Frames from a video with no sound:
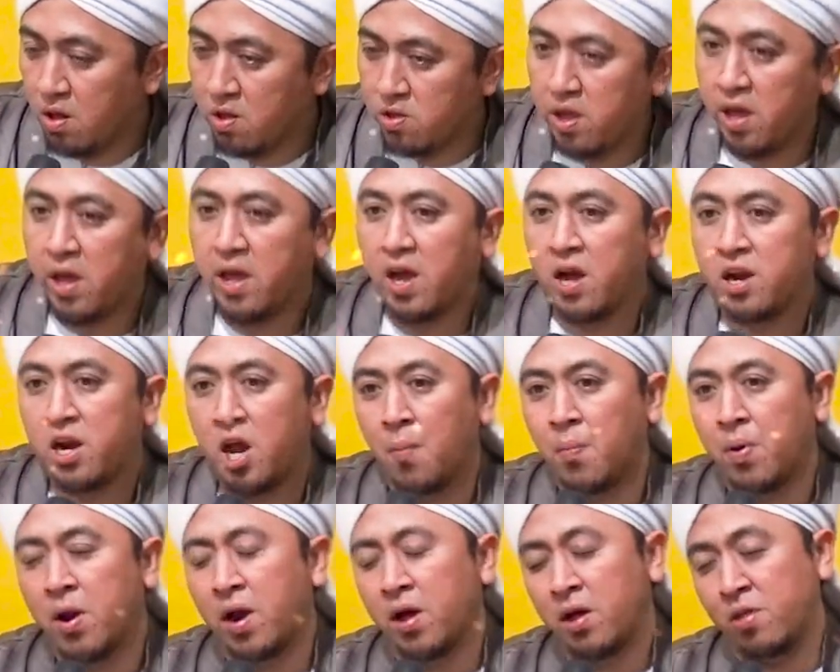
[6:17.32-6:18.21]
Sehingga
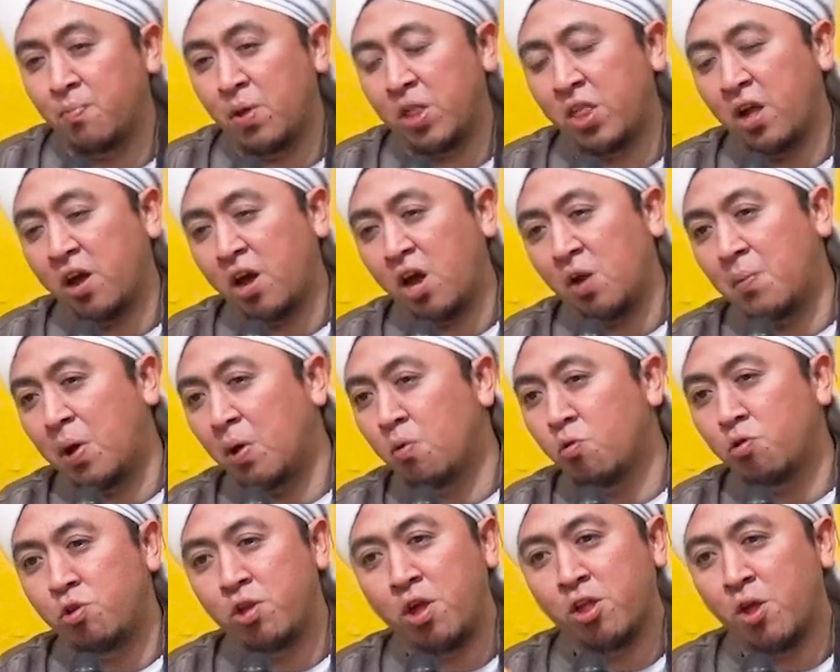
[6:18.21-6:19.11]
tidak merasakan
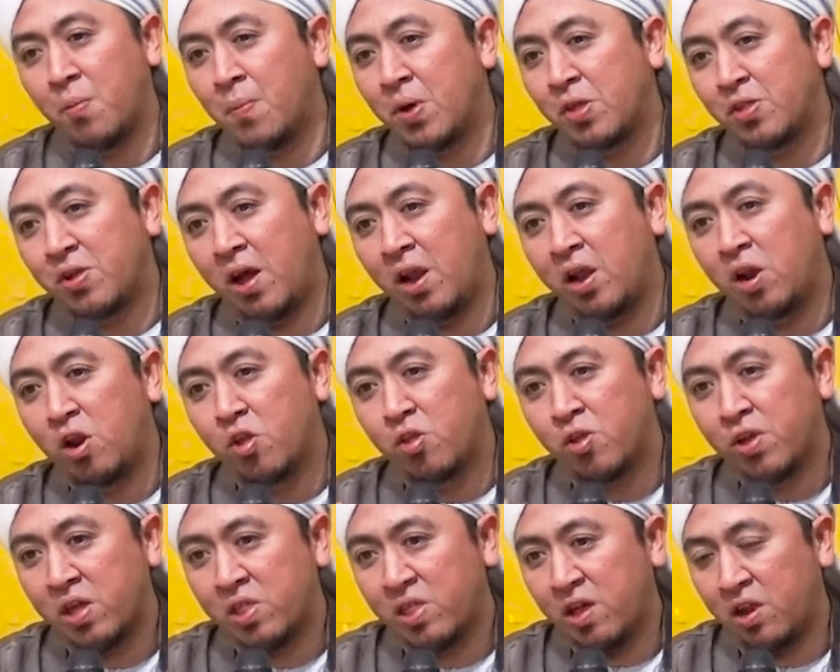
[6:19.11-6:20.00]
manusia sama sekali di
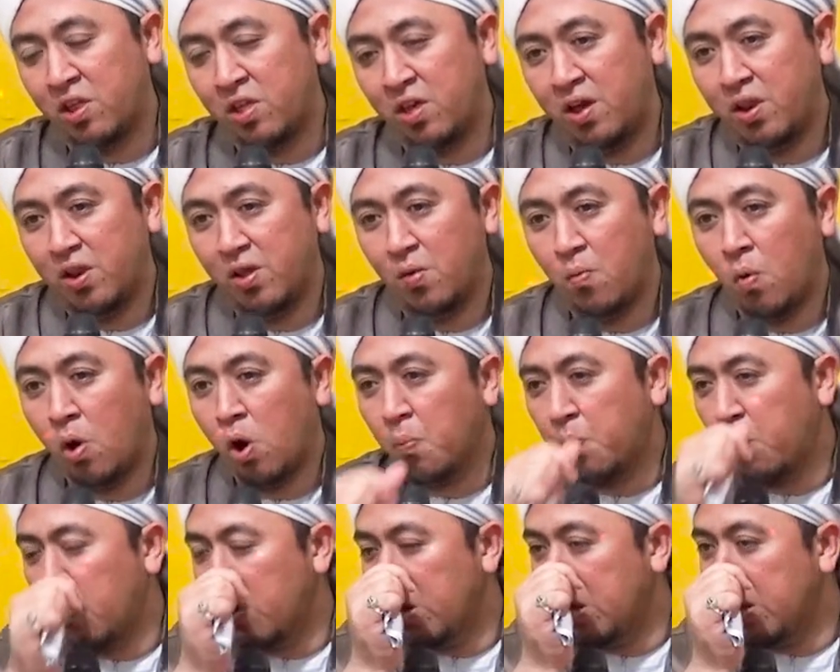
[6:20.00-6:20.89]
sekitarnya.
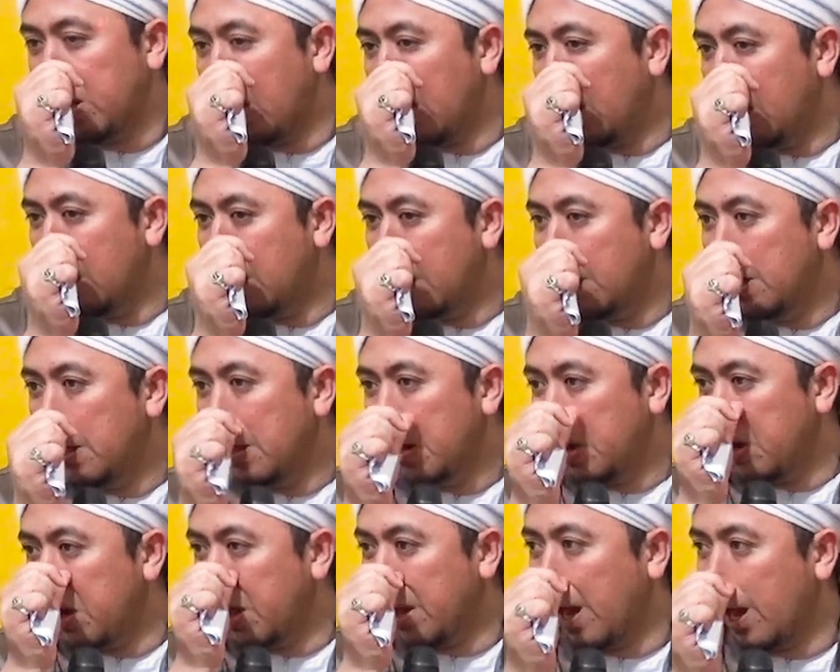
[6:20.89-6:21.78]
Walaupun dia
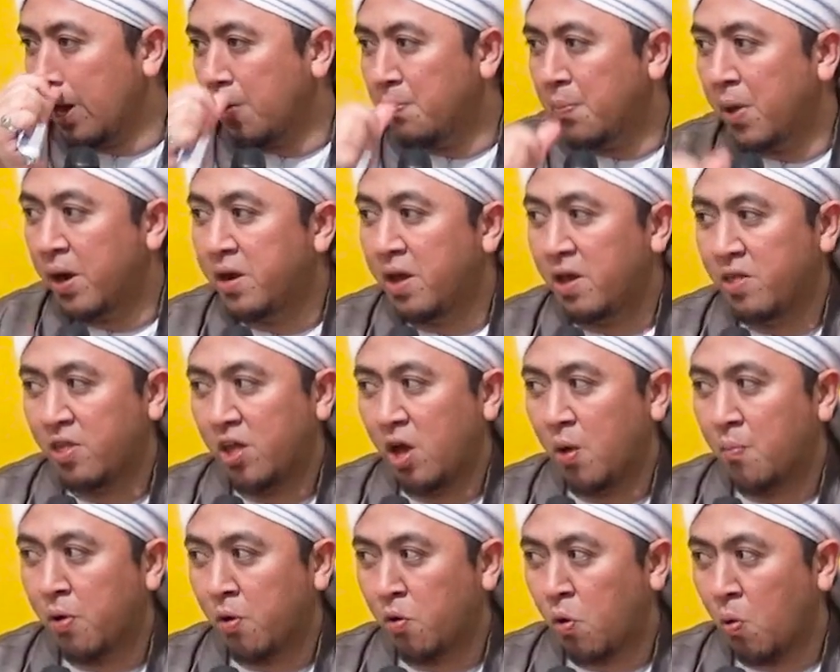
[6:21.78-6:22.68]
dengan
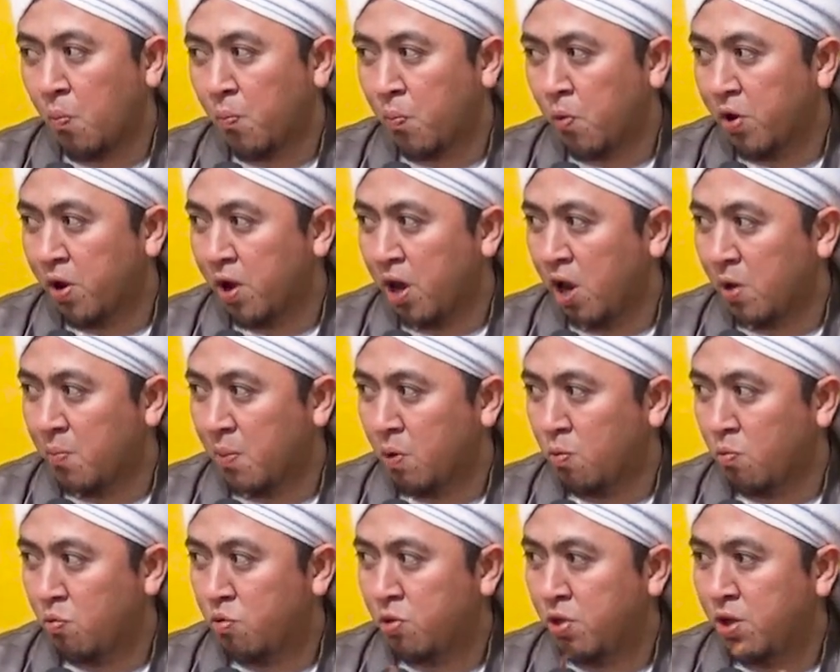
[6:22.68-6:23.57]
badannya berkumpul dengan
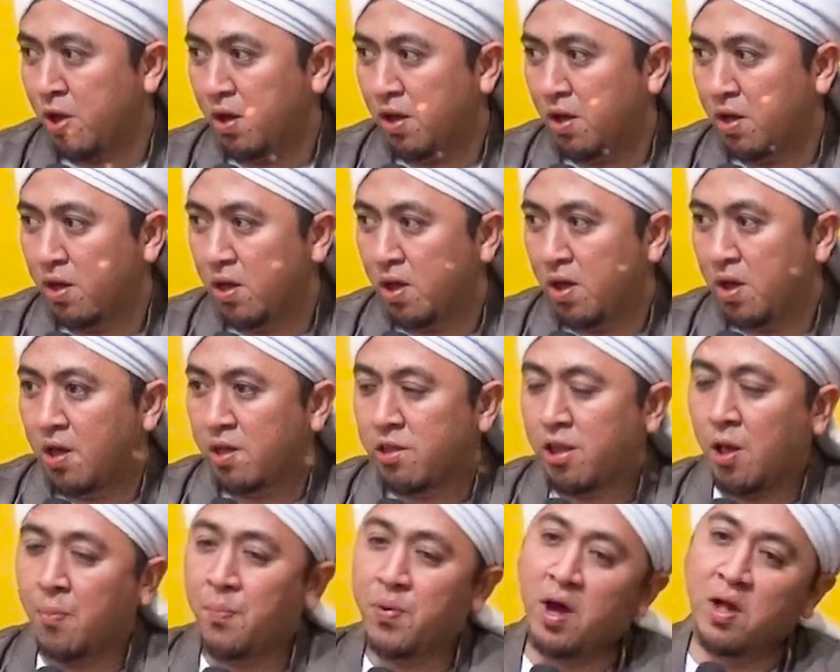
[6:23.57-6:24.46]
manusia,
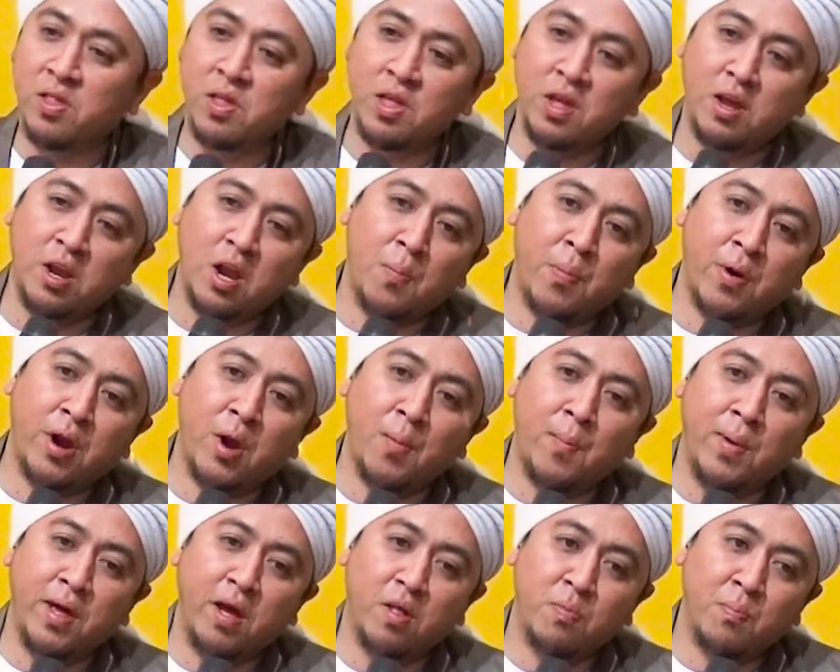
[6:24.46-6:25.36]
tapi hatinya tidak pernah
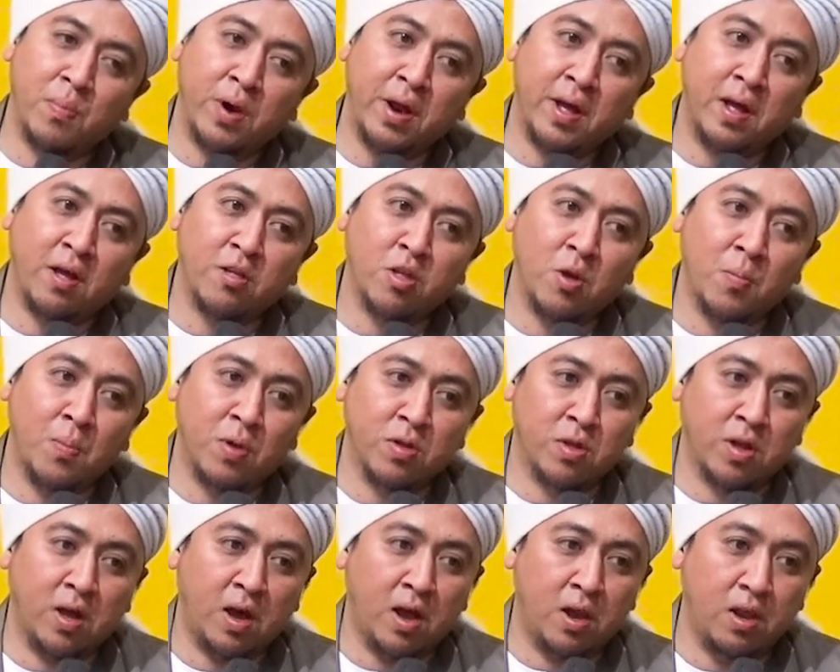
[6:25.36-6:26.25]
melihat mereka sama
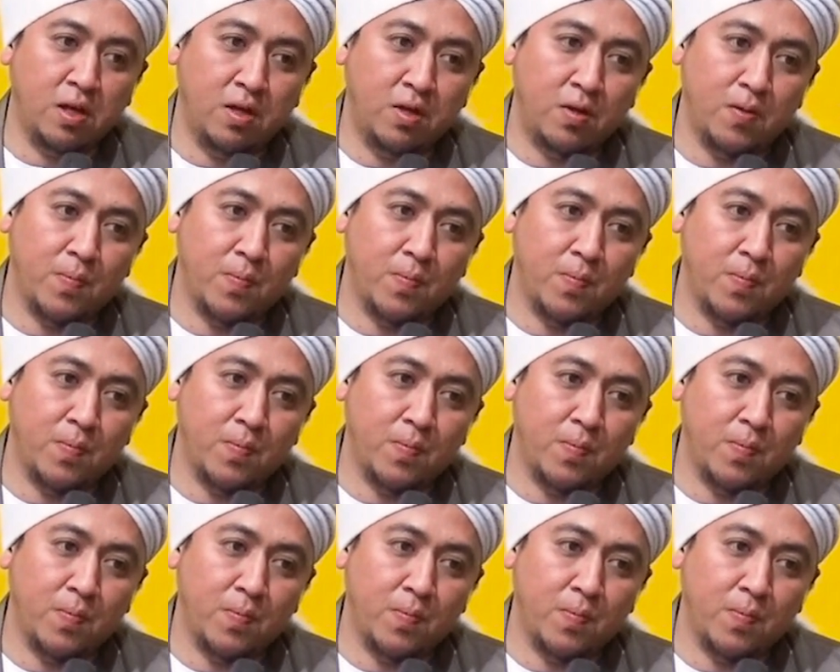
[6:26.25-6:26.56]
sekali.